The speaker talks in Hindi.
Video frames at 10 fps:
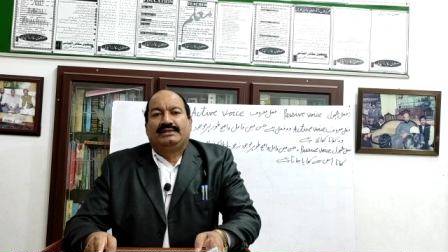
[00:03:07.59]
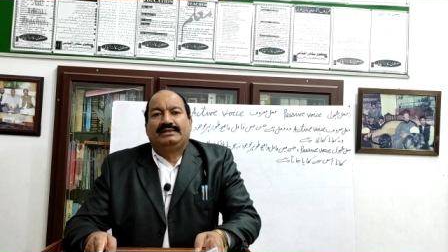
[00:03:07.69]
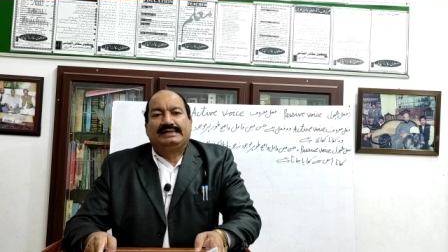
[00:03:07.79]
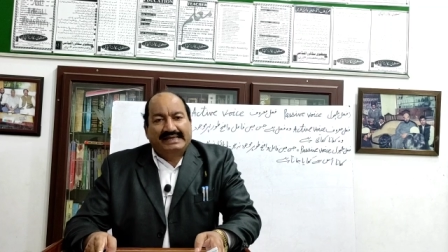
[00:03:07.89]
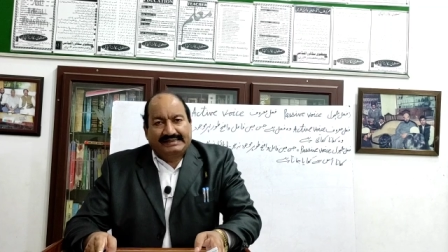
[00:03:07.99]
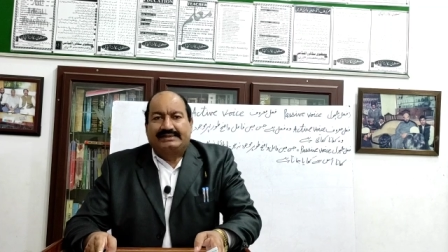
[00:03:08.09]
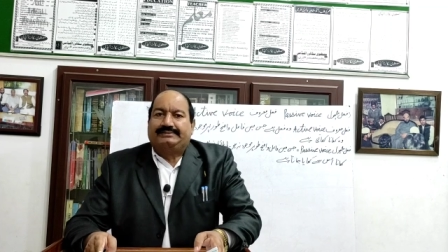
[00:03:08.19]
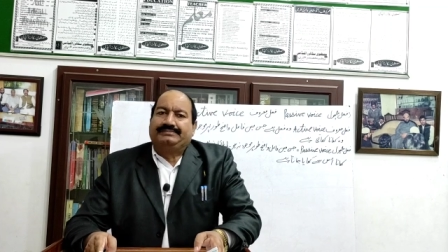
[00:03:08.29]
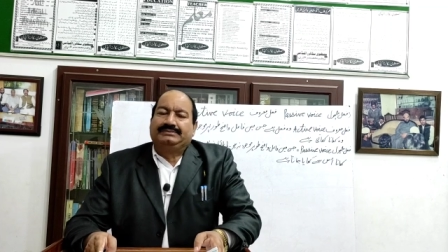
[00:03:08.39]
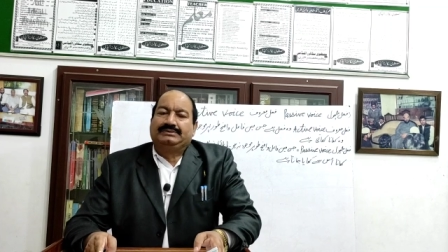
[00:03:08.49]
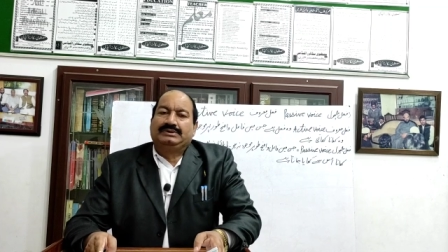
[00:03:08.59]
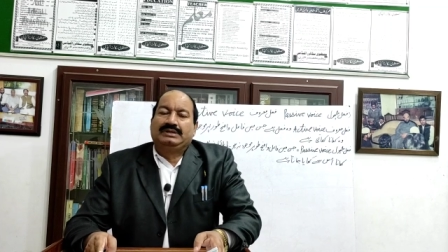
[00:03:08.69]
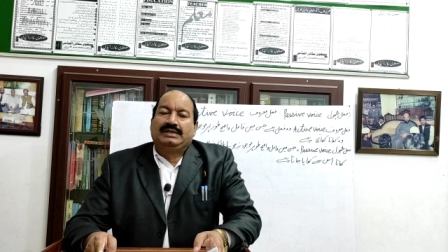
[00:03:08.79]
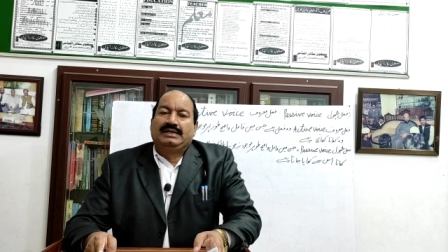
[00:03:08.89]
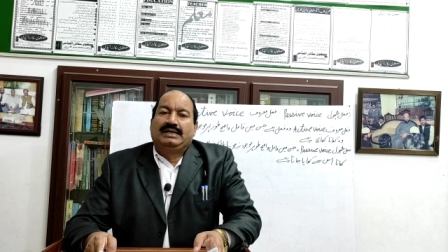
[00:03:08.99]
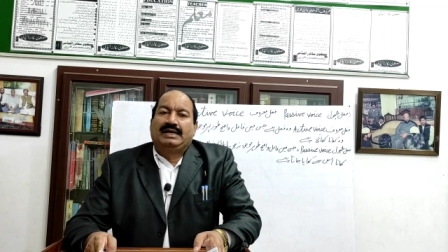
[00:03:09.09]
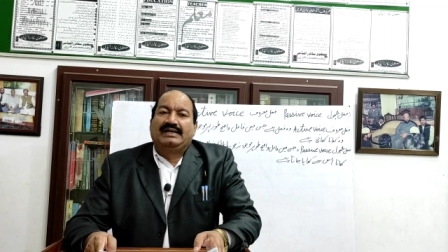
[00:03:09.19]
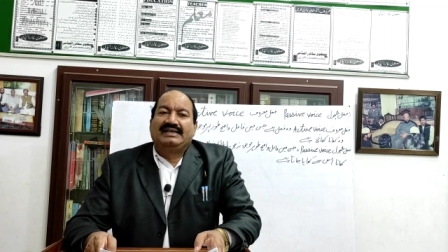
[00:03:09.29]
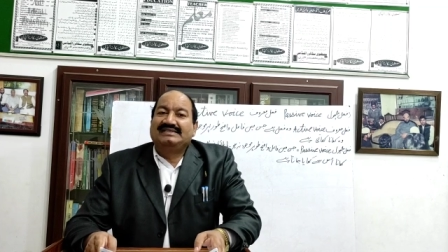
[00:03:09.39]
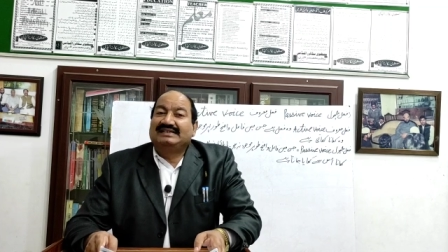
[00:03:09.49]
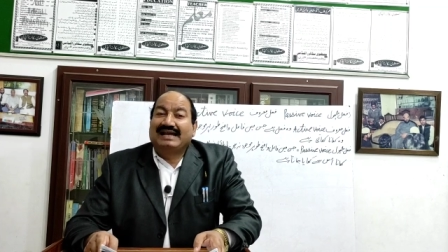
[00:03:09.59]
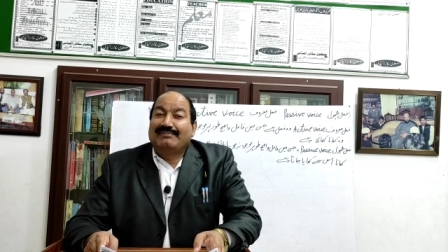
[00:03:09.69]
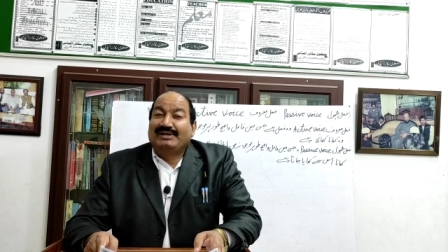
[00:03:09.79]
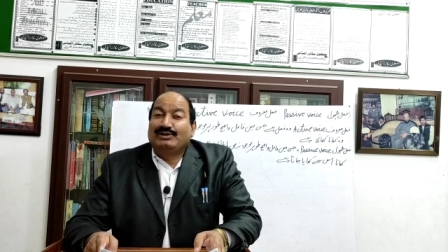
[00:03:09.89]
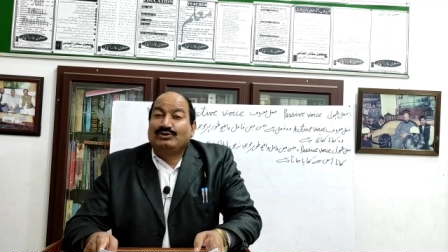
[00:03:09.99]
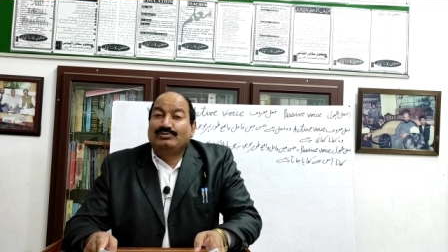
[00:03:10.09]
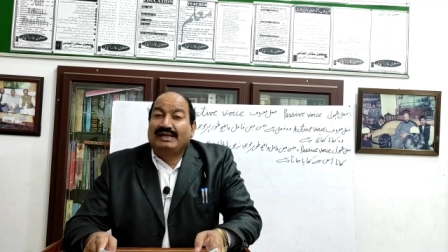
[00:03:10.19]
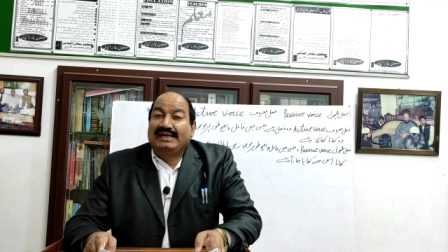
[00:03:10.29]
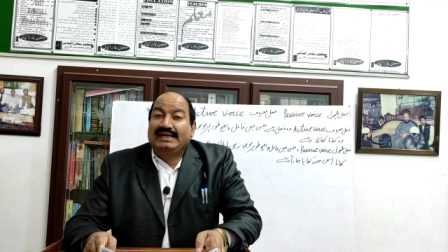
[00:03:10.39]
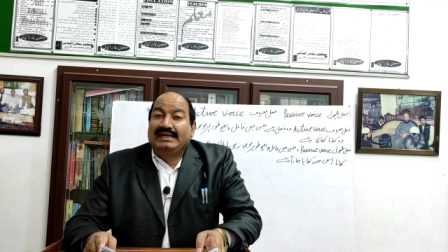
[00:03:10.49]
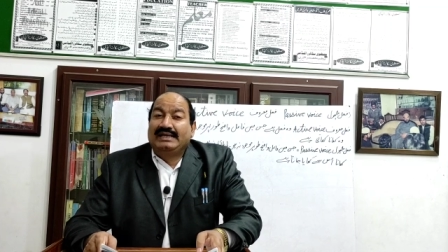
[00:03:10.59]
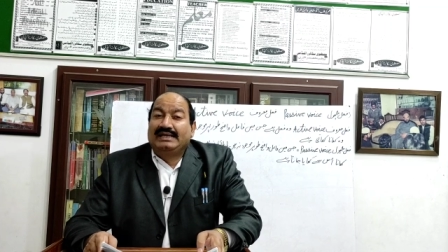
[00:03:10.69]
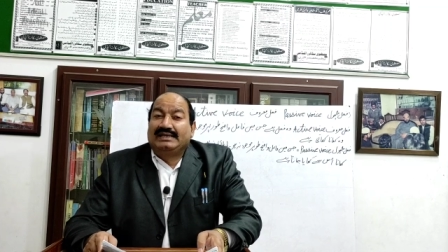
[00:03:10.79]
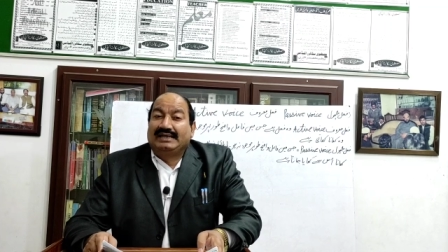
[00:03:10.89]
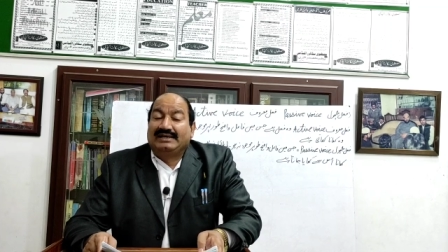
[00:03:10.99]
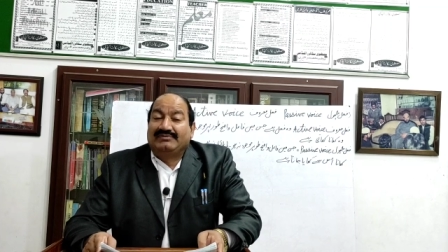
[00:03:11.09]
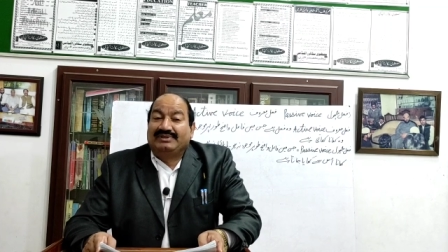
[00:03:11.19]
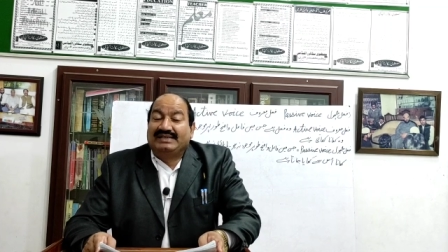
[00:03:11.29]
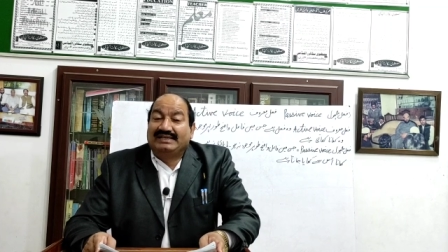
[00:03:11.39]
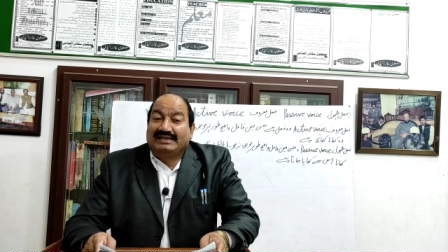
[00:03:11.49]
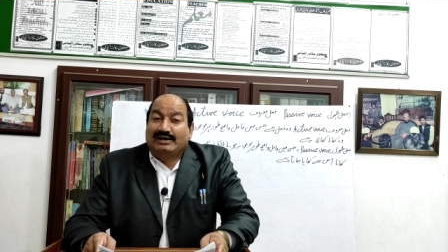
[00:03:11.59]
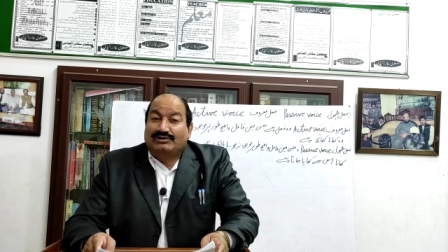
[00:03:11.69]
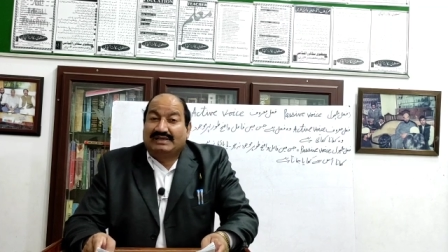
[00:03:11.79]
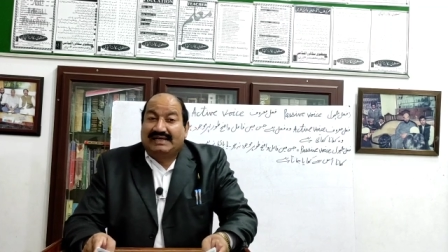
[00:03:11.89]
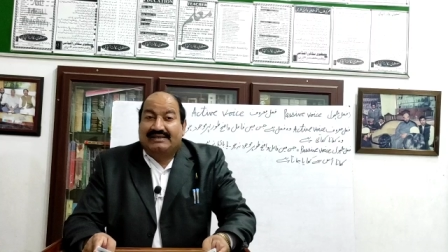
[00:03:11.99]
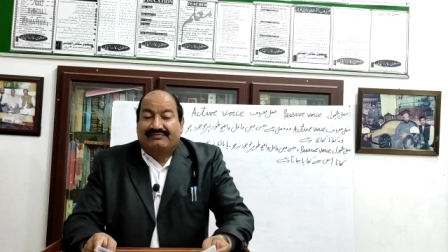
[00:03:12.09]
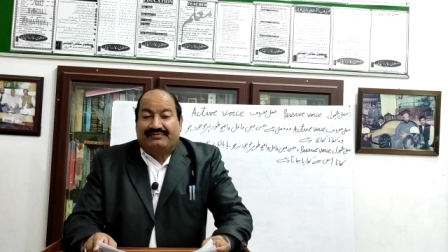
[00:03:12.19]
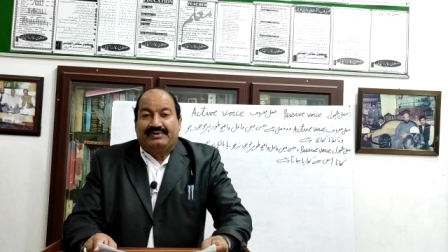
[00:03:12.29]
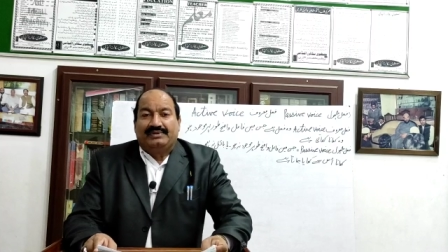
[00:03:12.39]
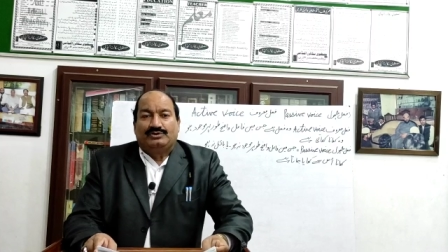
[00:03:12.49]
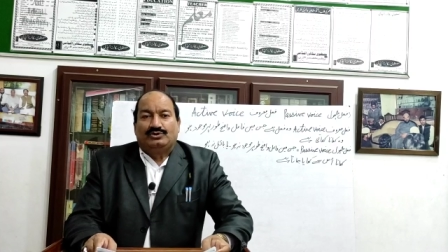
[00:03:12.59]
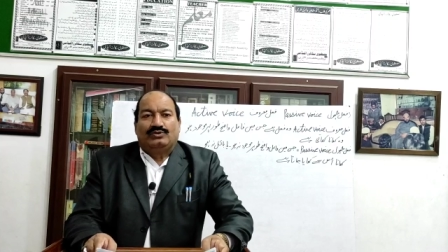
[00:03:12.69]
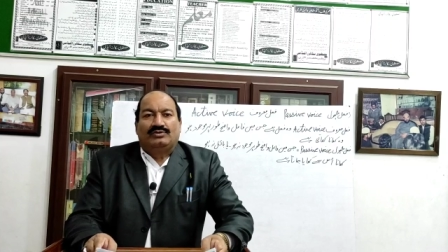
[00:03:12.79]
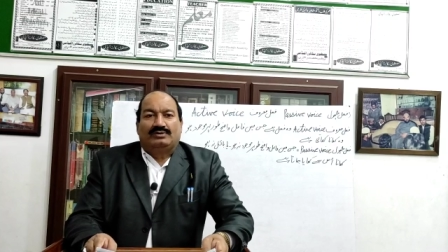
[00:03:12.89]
लेकिन अंग्रेजी ग्रामर के रूप में कि ये देखा होता है कि जो